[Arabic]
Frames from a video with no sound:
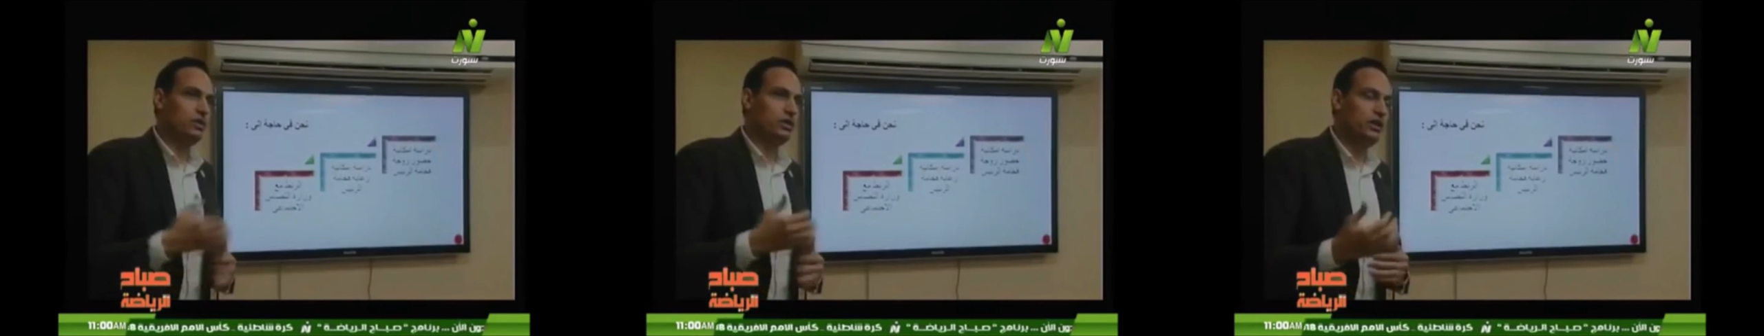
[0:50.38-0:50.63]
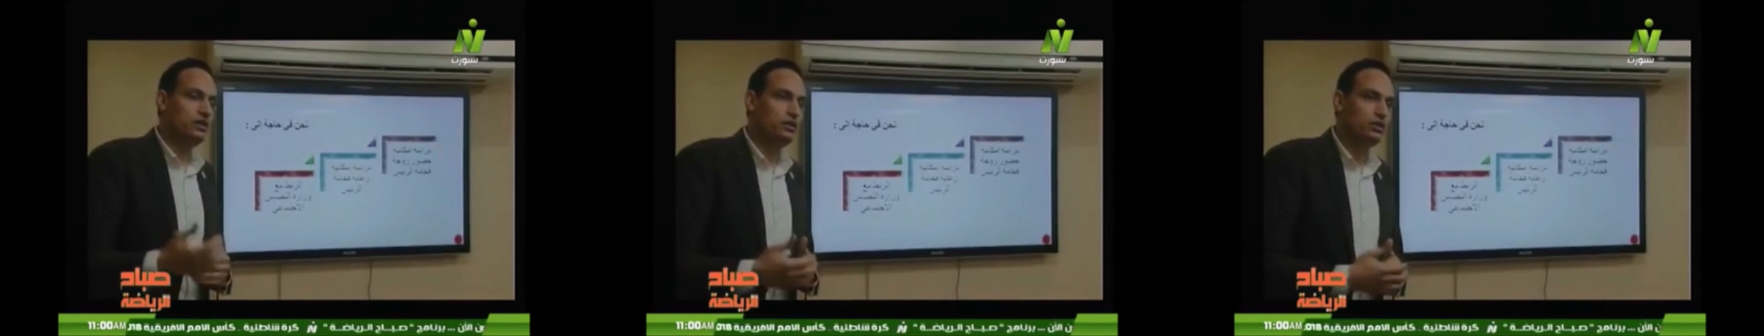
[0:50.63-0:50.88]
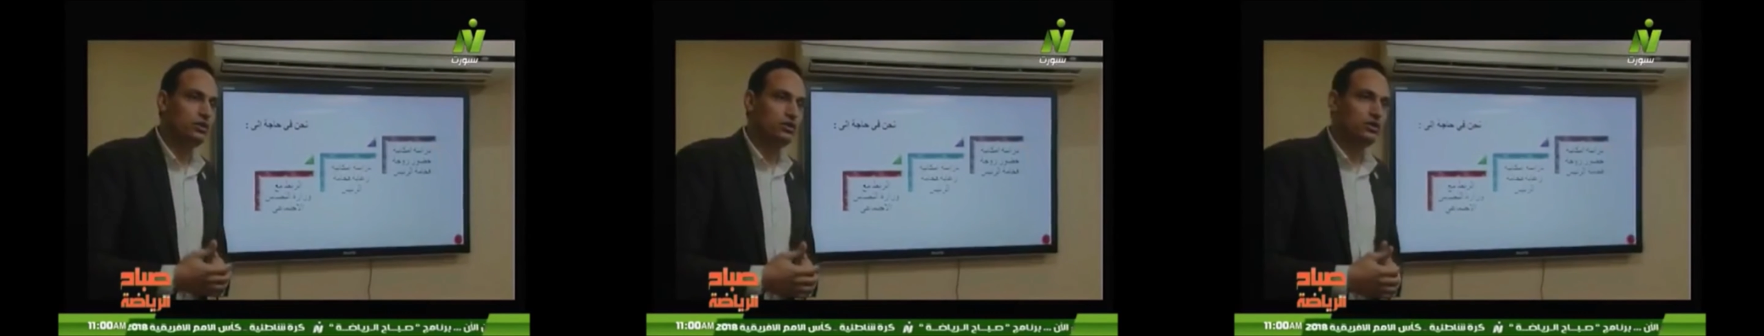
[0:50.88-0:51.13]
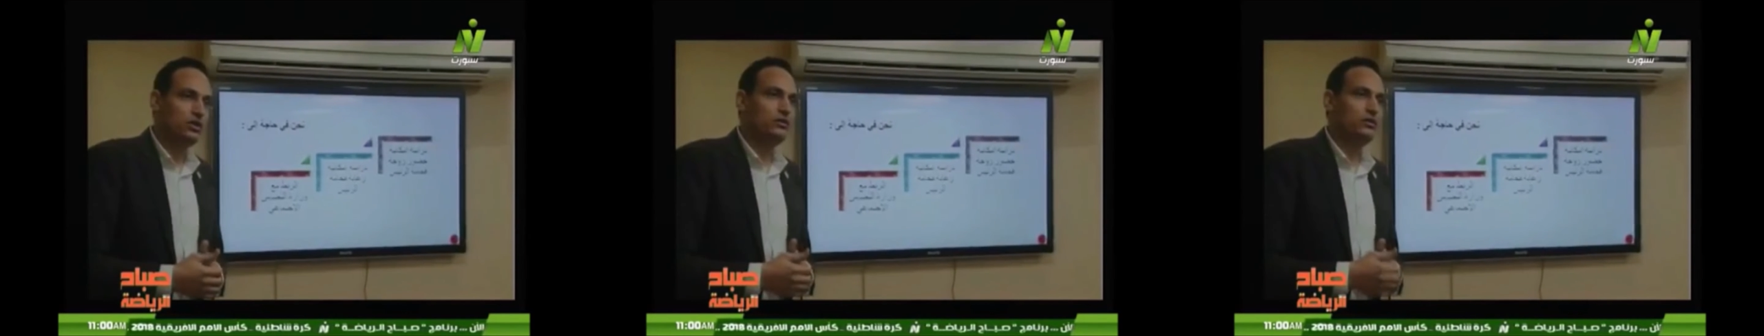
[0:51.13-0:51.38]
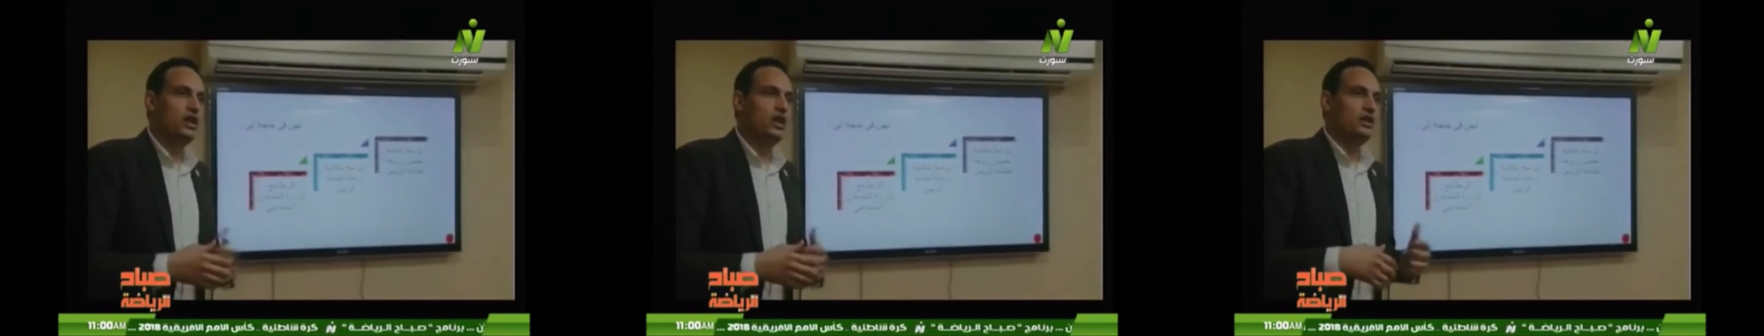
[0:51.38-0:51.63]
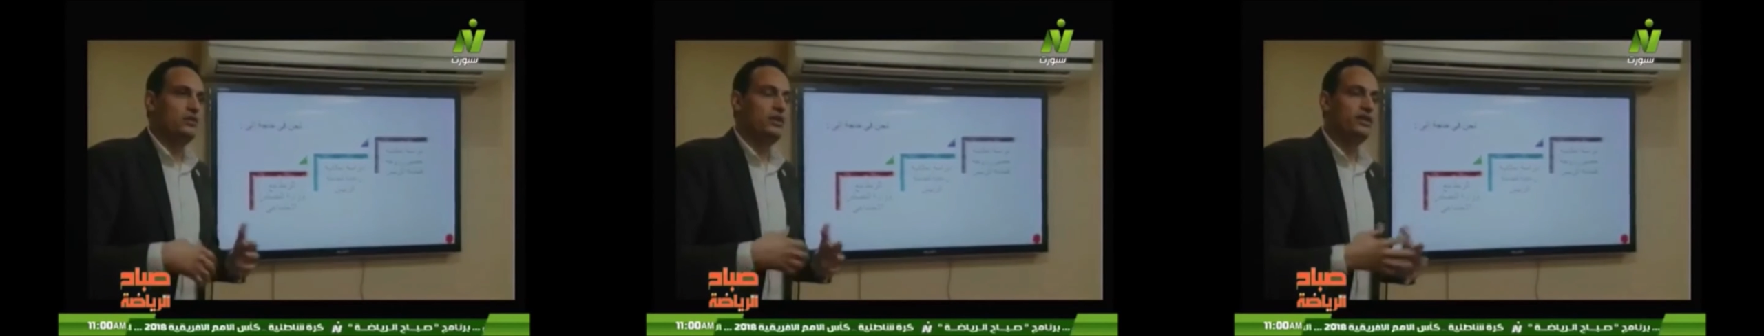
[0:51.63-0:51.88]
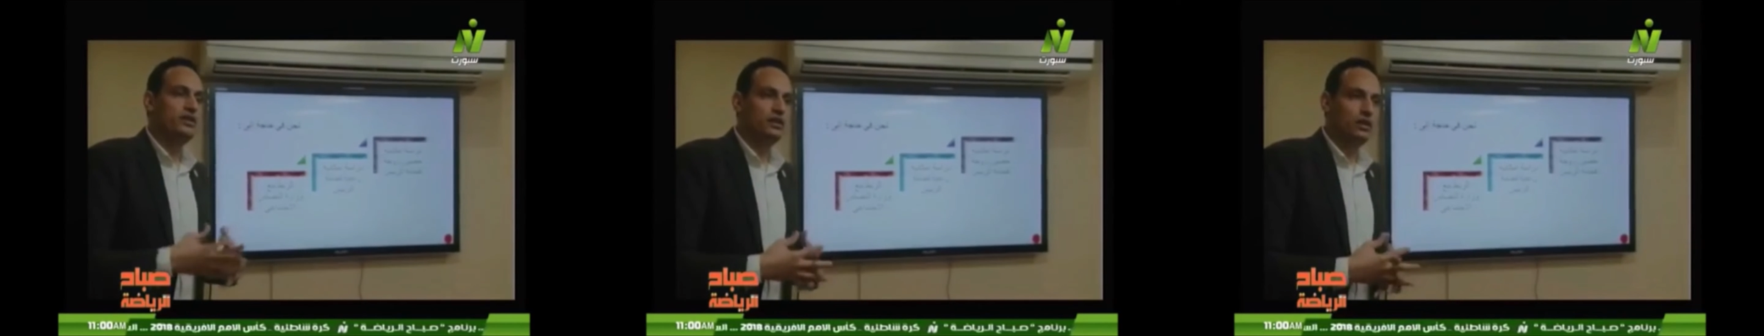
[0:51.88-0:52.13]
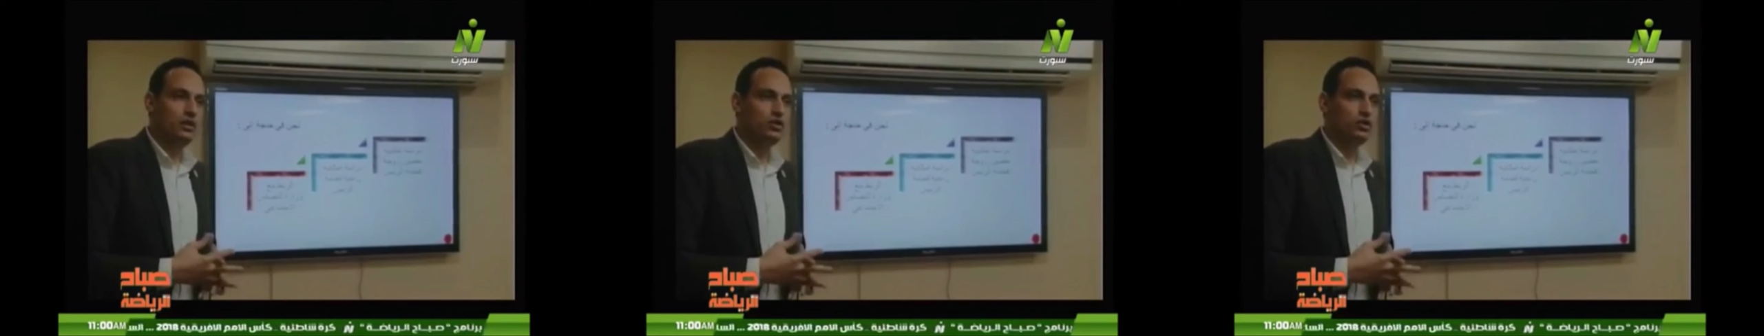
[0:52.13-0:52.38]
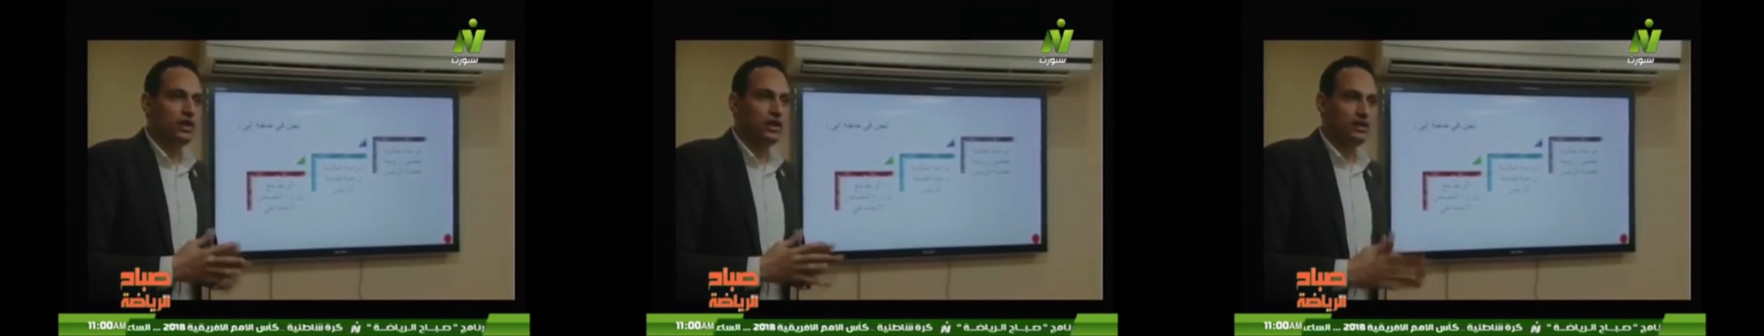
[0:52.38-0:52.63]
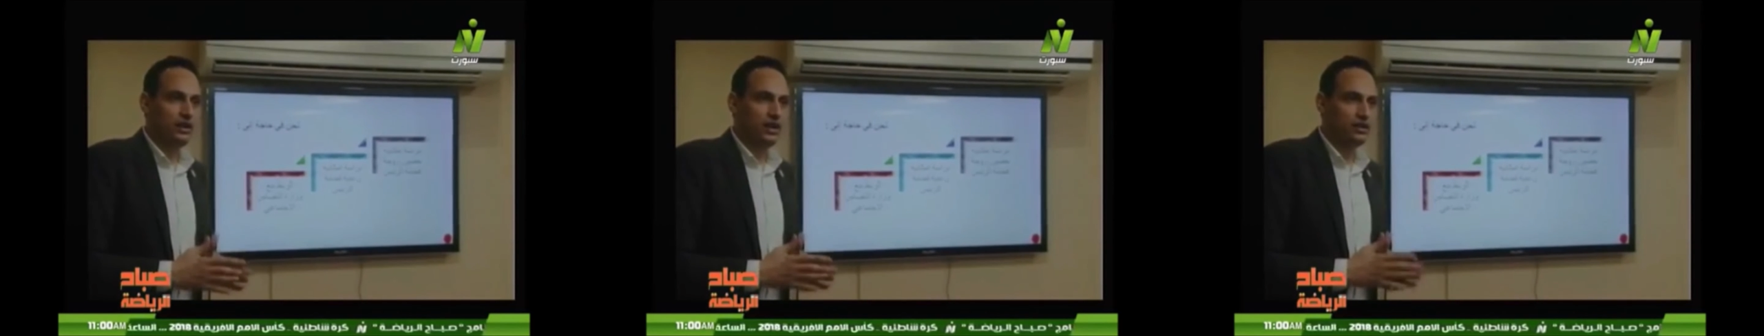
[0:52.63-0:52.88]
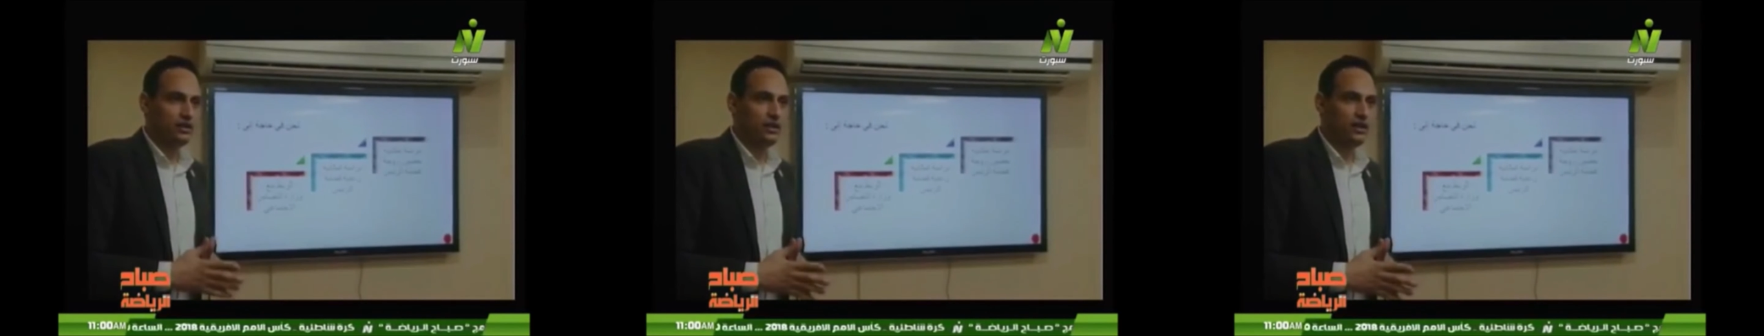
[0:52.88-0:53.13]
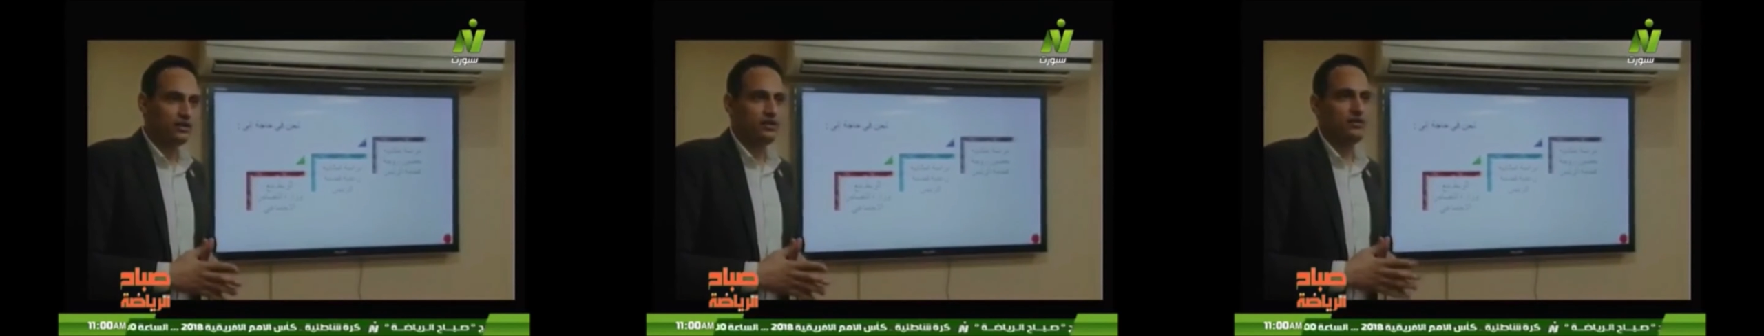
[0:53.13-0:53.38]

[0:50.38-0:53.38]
عن مصر البلد العربي الشقيق الذي